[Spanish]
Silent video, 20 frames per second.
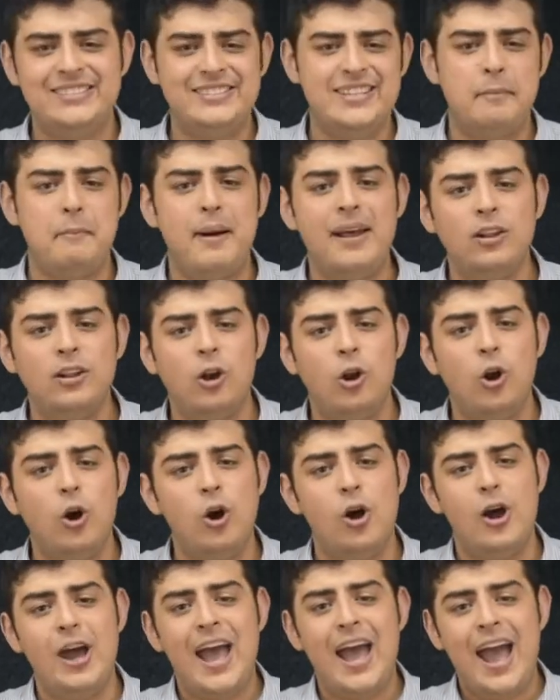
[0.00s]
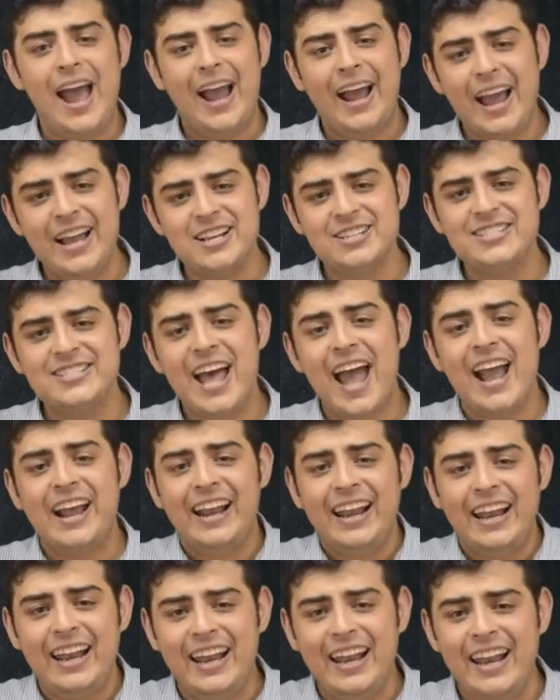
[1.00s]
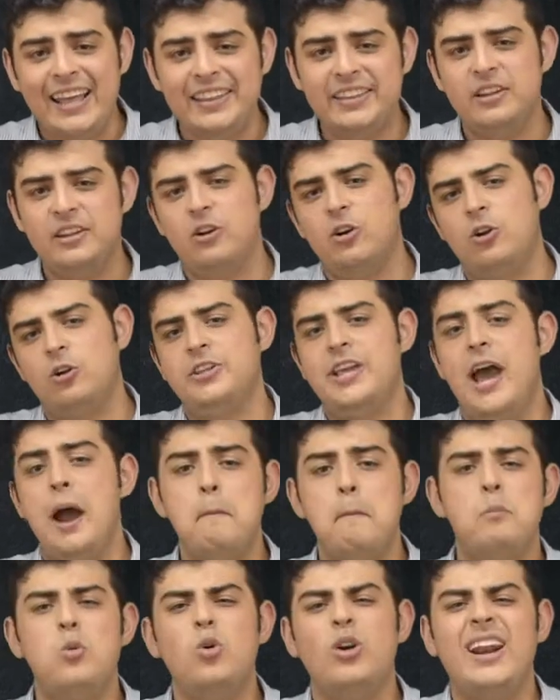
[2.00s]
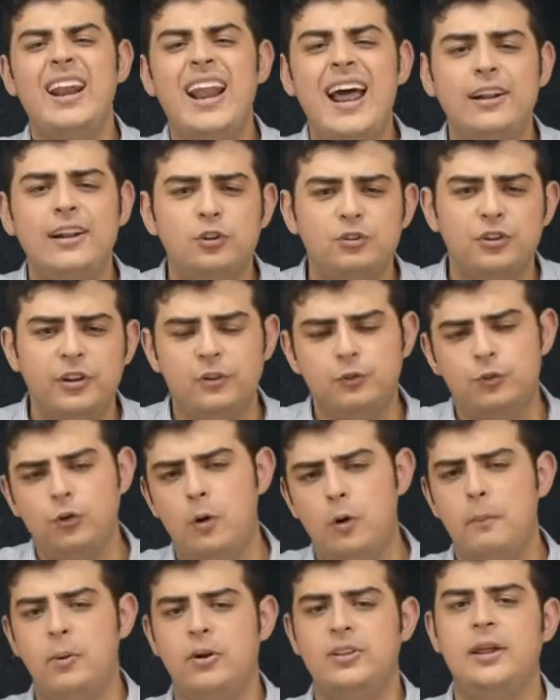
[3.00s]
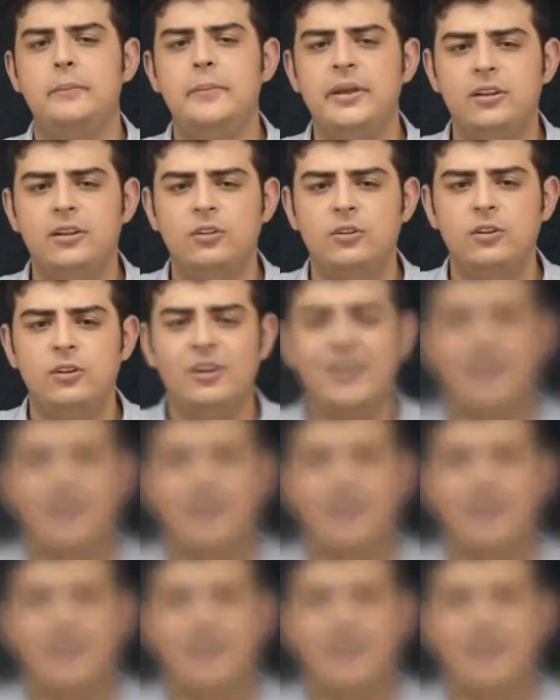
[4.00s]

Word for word: llamándolo hashtag Lady Noroña, burlándose de su comportamiento.